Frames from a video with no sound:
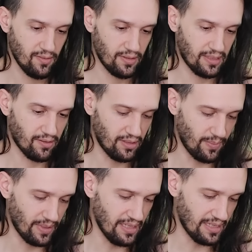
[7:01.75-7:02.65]
O Slacot tá
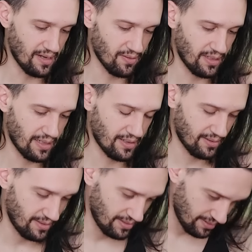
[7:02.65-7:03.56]
bem legal, cara,
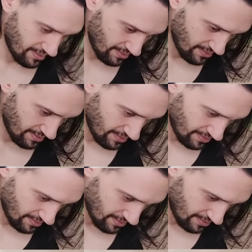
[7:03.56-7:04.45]
aqui.
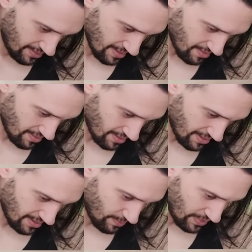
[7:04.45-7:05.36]
Que da hora
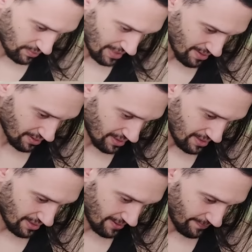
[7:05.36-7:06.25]
ele pendurado
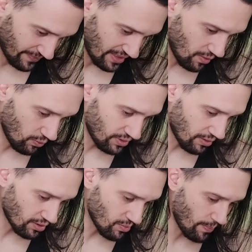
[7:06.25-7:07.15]
aqui. É, o
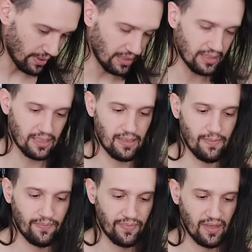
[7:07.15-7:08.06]
Slacot é uma preguiça, né?
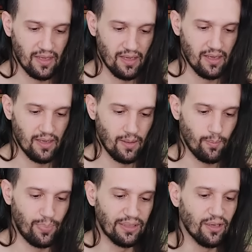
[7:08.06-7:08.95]

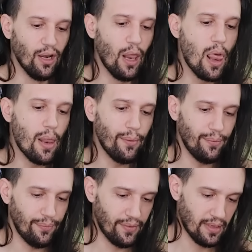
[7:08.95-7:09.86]
Petilina.
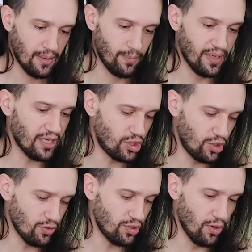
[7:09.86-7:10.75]

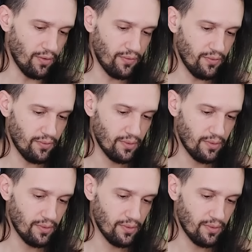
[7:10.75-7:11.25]
Pikachu de novo.